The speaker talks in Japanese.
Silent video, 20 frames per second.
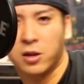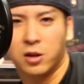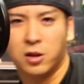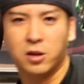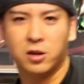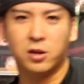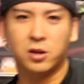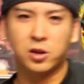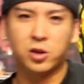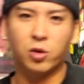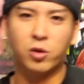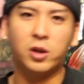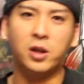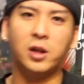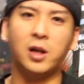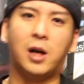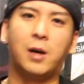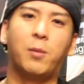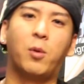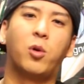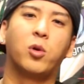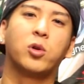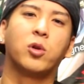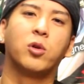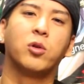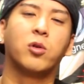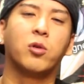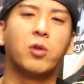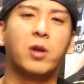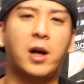ナル商品がもうほ
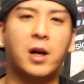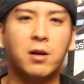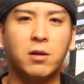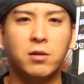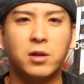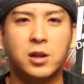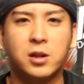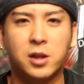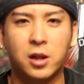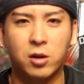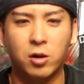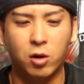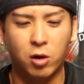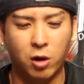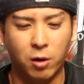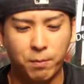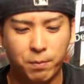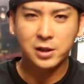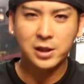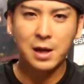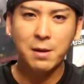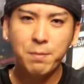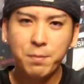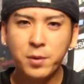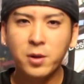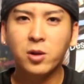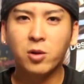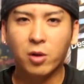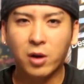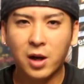とんどであるんですけど、
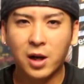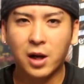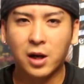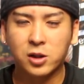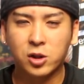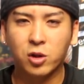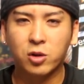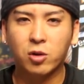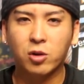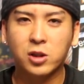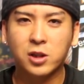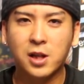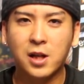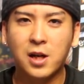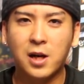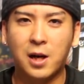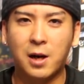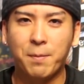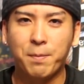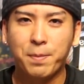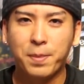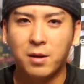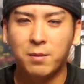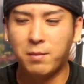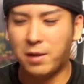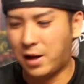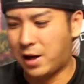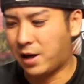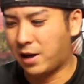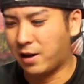サンプルとか、ちょっとした、
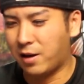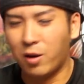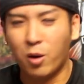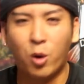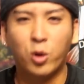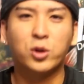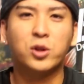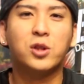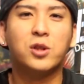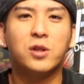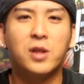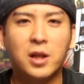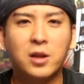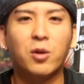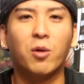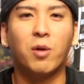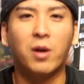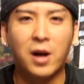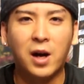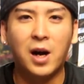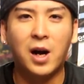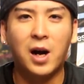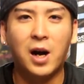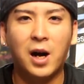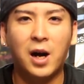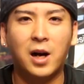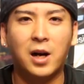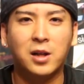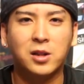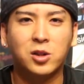まあ、ほつれと
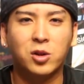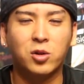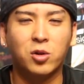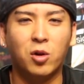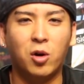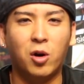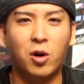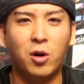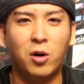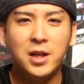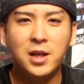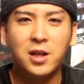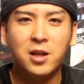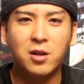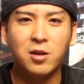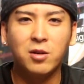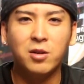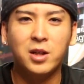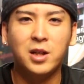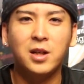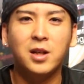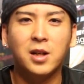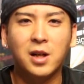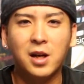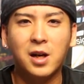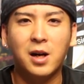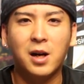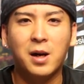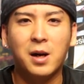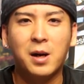か、ちょっと B 級
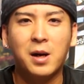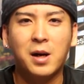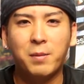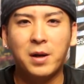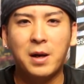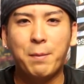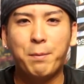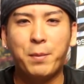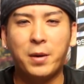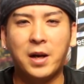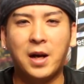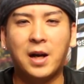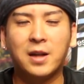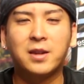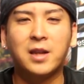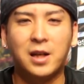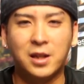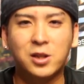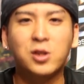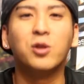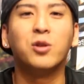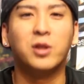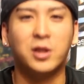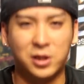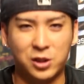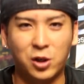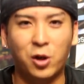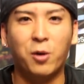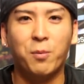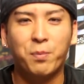品が、まあ、やっぱりあったりするん
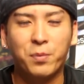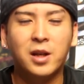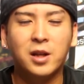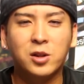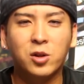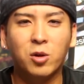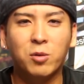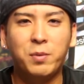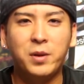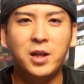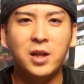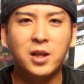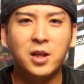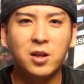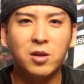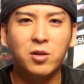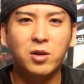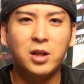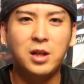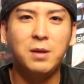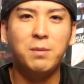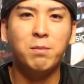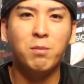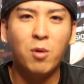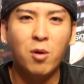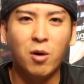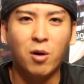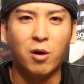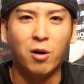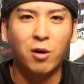ですよ。で、その B 級
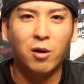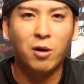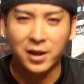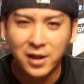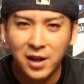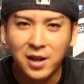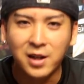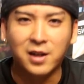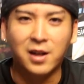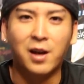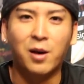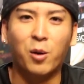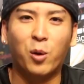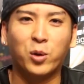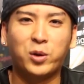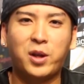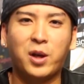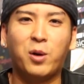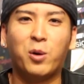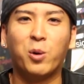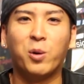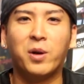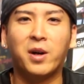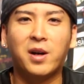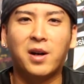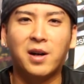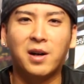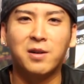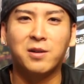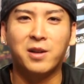品も、かなりね、お手頃
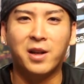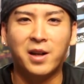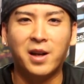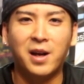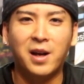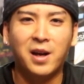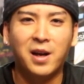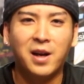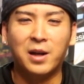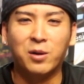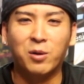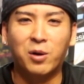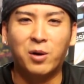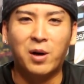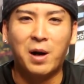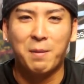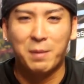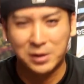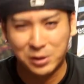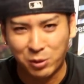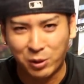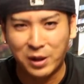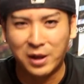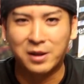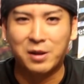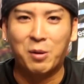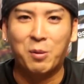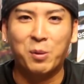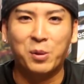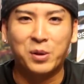な価格でね、あの、販売しよう
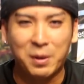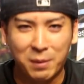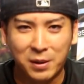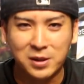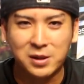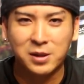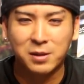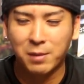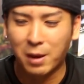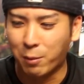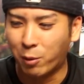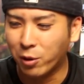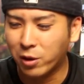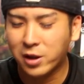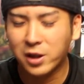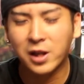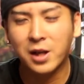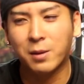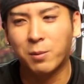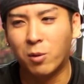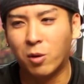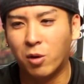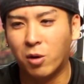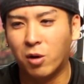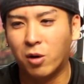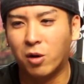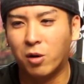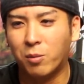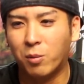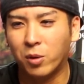かなって思ってます。まあ、僕ら
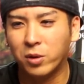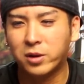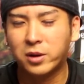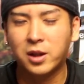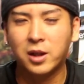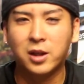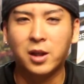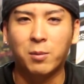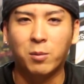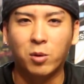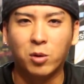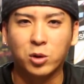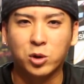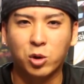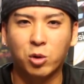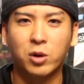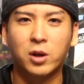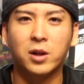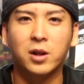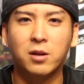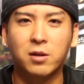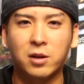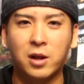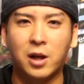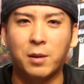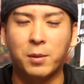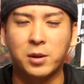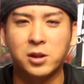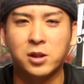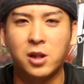も、持っててもしょうがなく
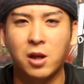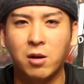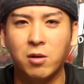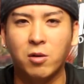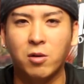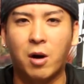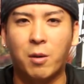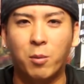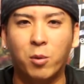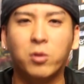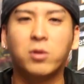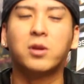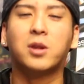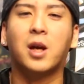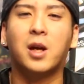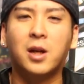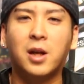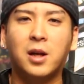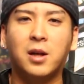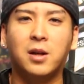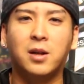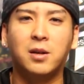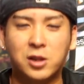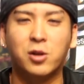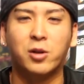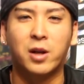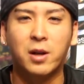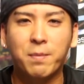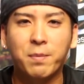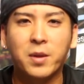て、まあ、捨てるのはもったいないで
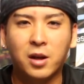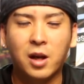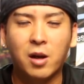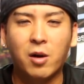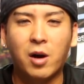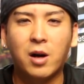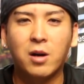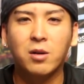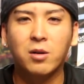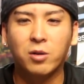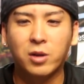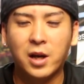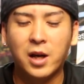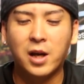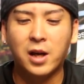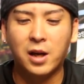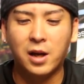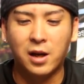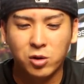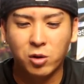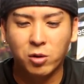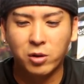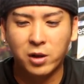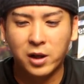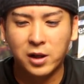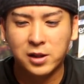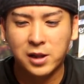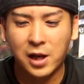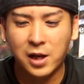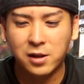すよね。で、結構あるので、それを
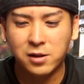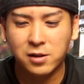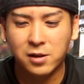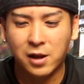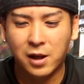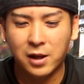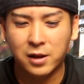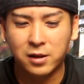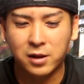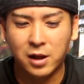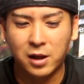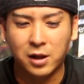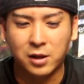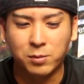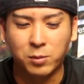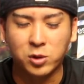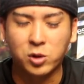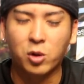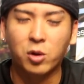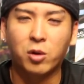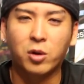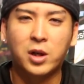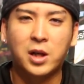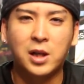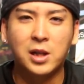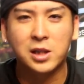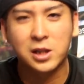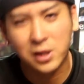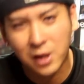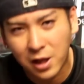ね、サイズがあって、もうそれを
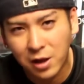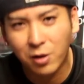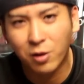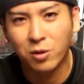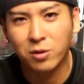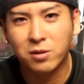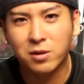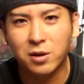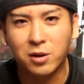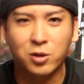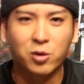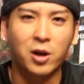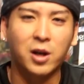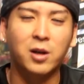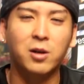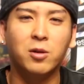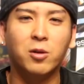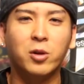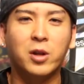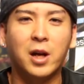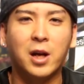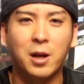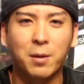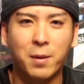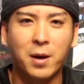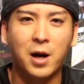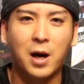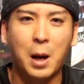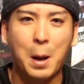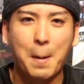気にしないよっていう人がいるのであ
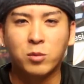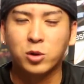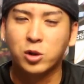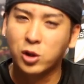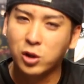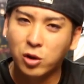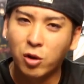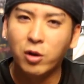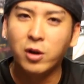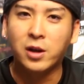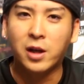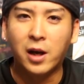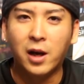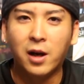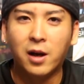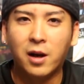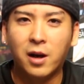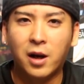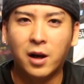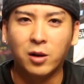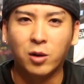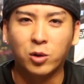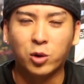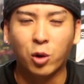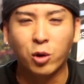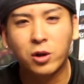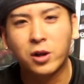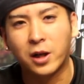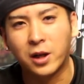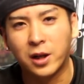れば、もうすごいね、あの、
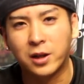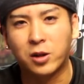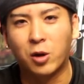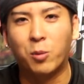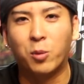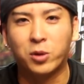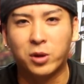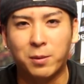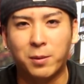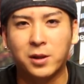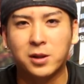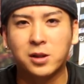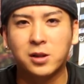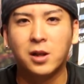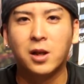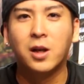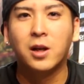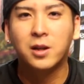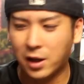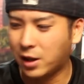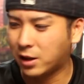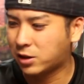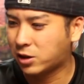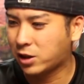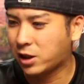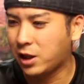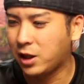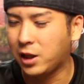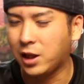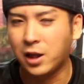得かなって思ってます。で、
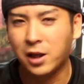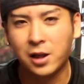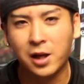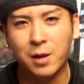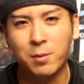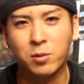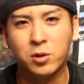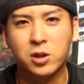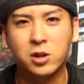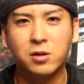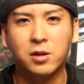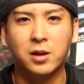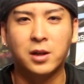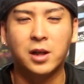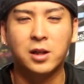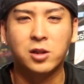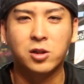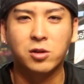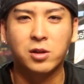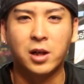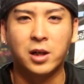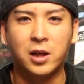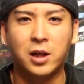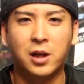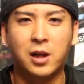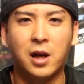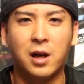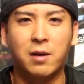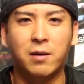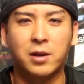月にいっかいもしくは何週間
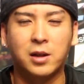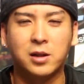にいっか